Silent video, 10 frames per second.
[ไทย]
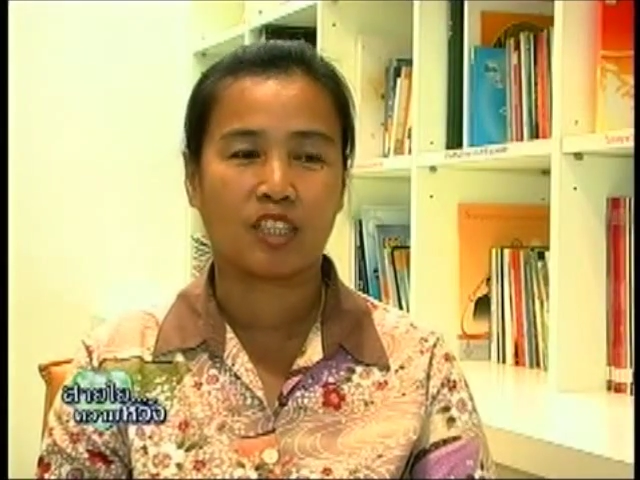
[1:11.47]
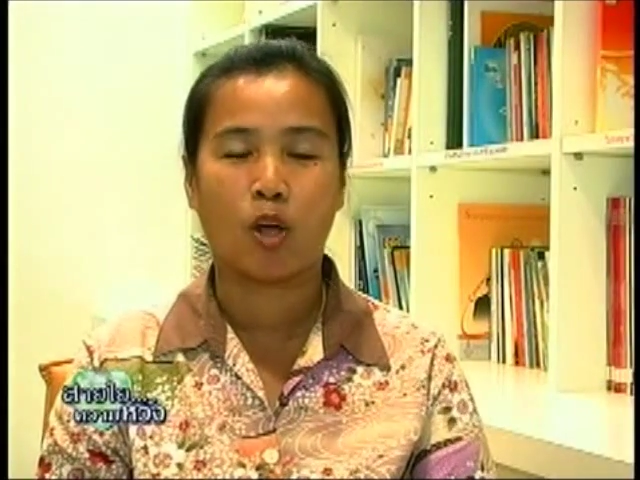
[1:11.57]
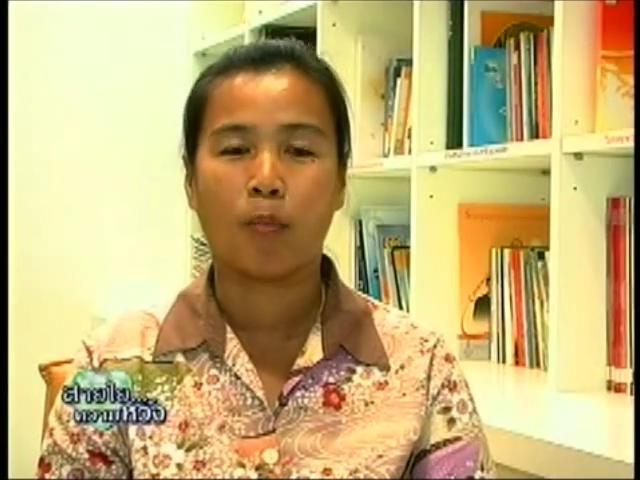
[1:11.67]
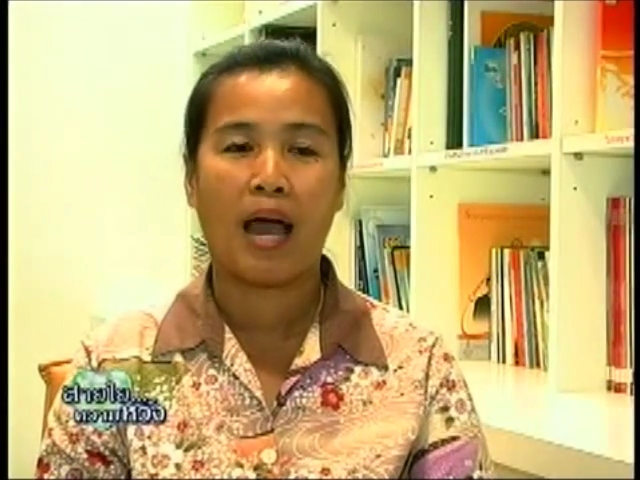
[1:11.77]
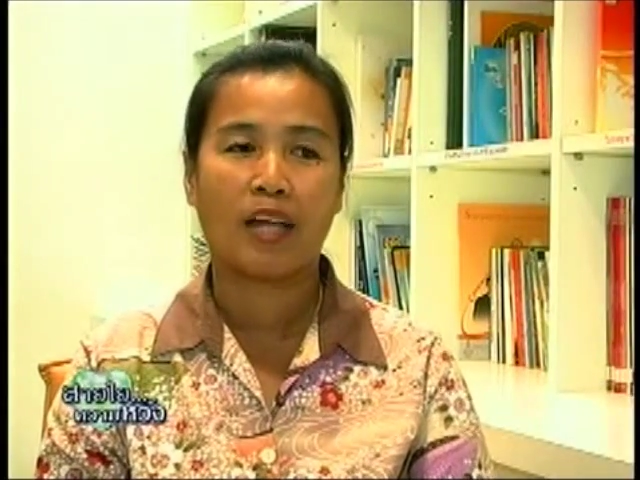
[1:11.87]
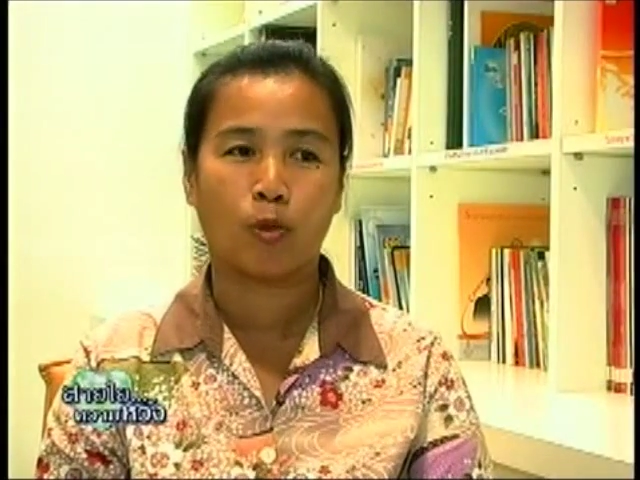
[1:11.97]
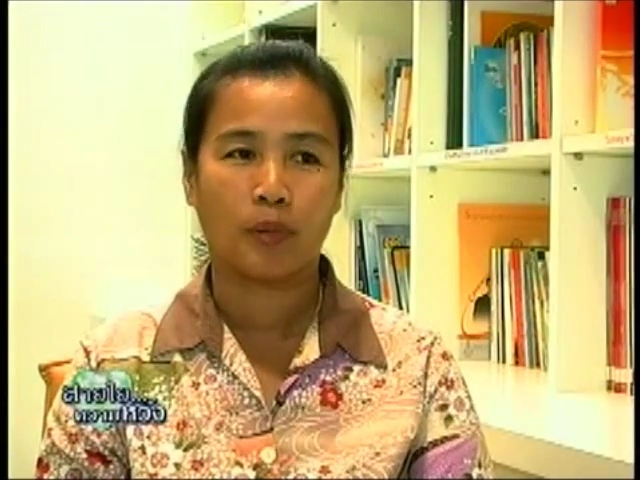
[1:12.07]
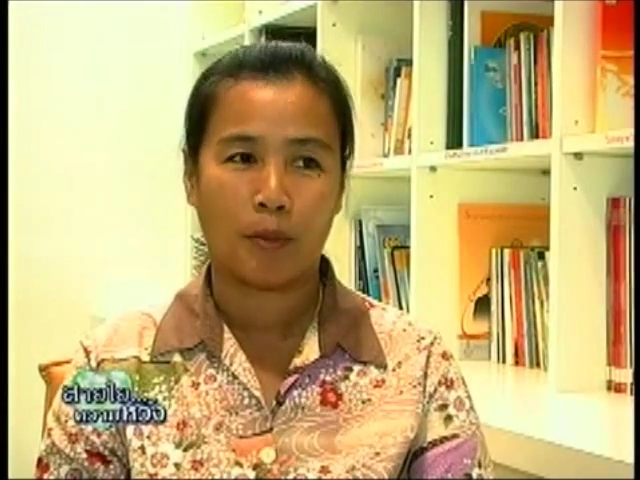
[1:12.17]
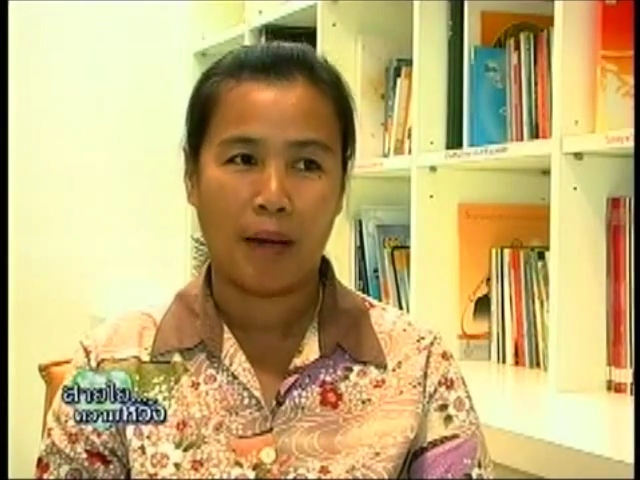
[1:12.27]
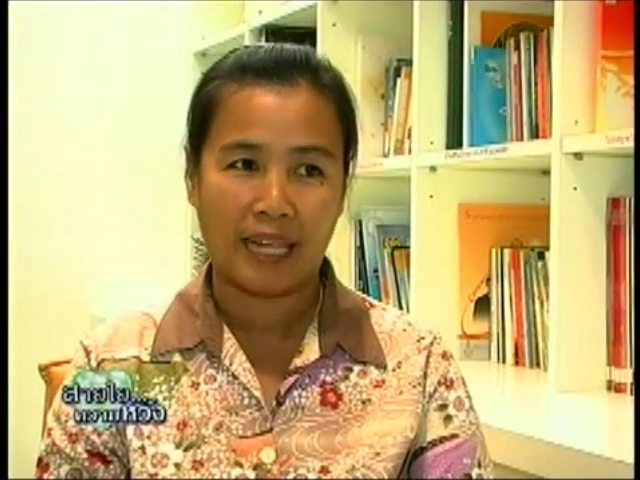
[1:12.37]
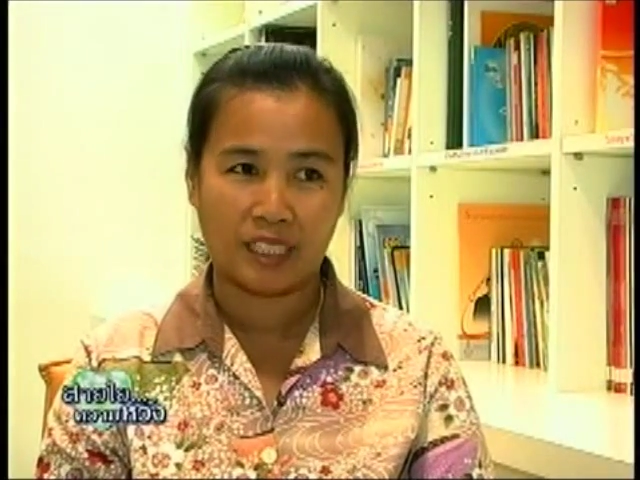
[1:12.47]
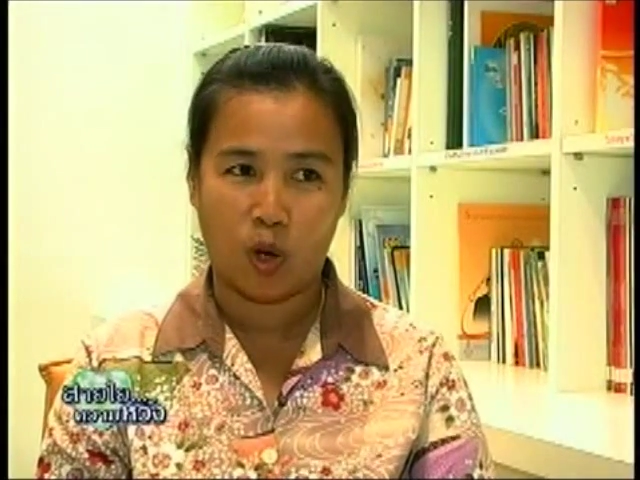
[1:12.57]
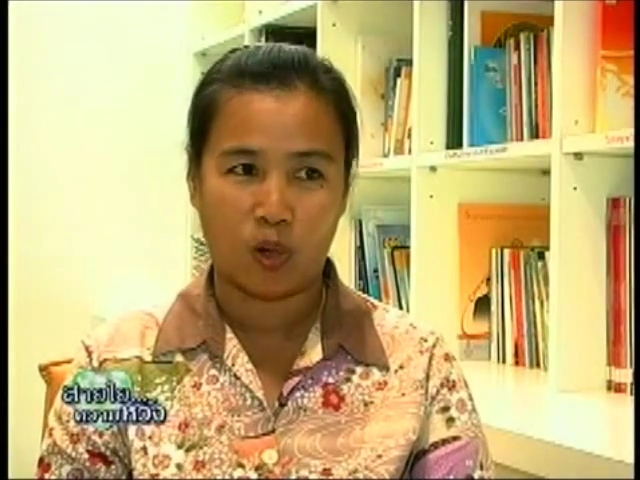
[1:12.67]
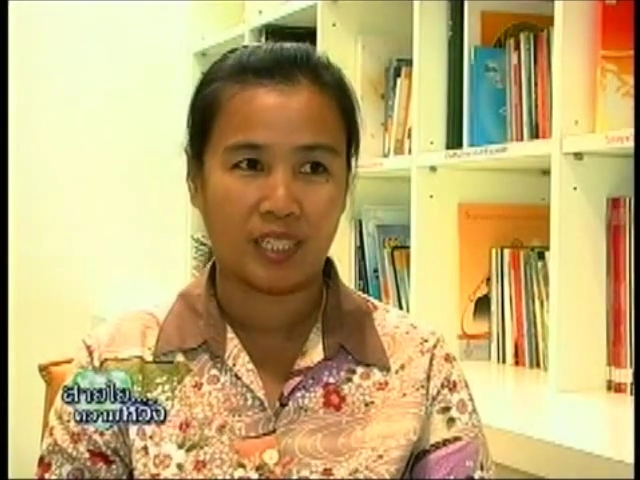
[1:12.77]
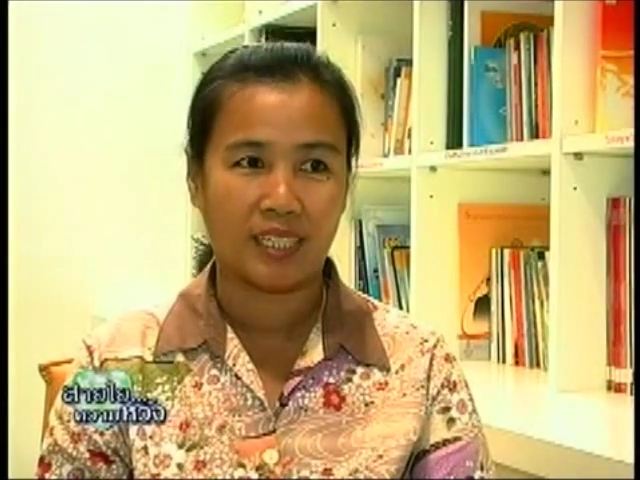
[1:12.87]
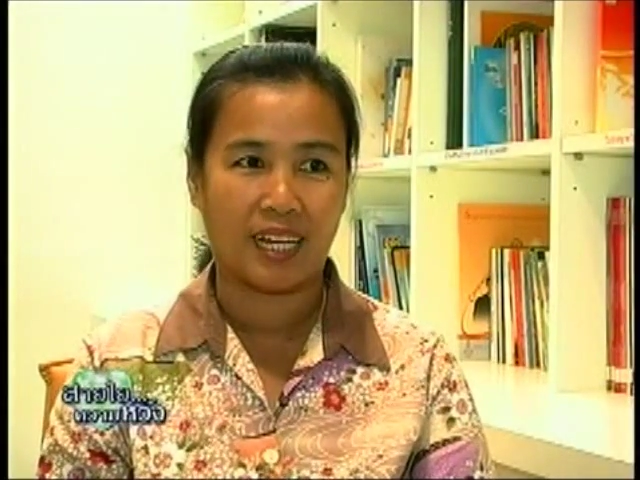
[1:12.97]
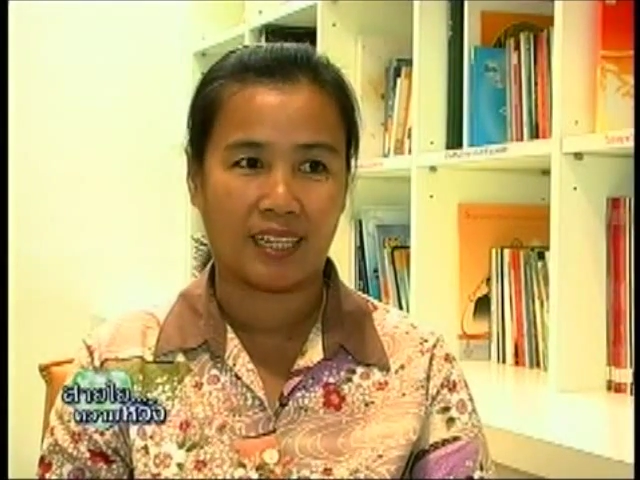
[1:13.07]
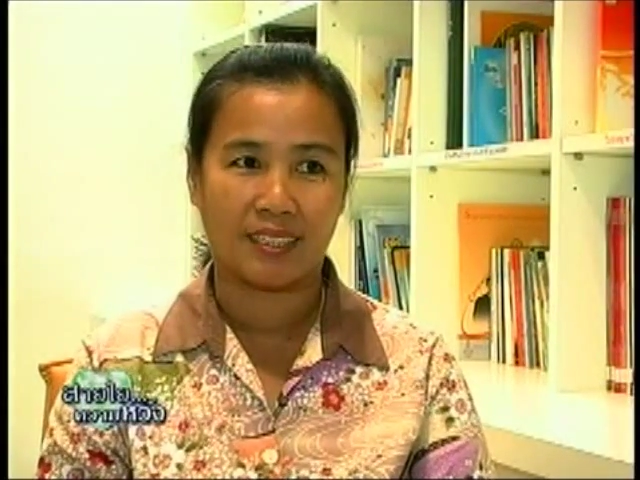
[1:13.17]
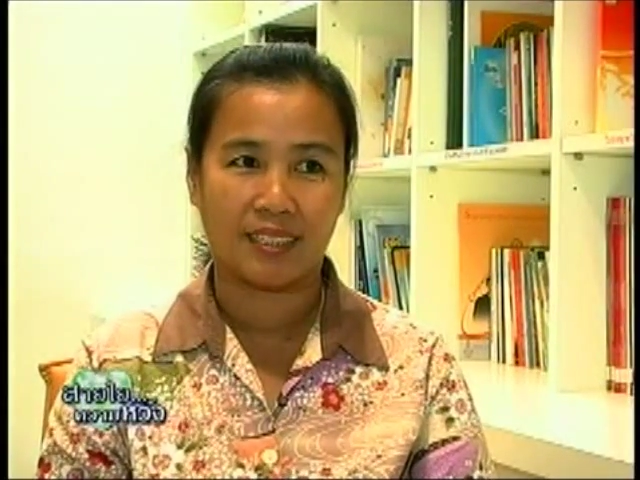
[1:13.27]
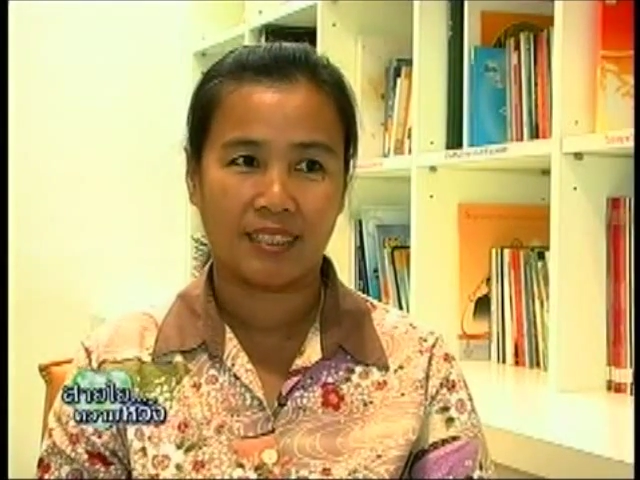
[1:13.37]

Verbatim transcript: ยังต้องมาโรงพยาบาลต่อเนื่อง